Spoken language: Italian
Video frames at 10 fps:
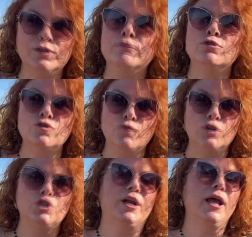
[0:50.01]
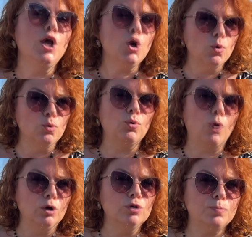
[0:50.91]
devono svolgere un
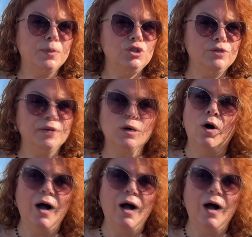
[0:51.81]
ruolo specifico,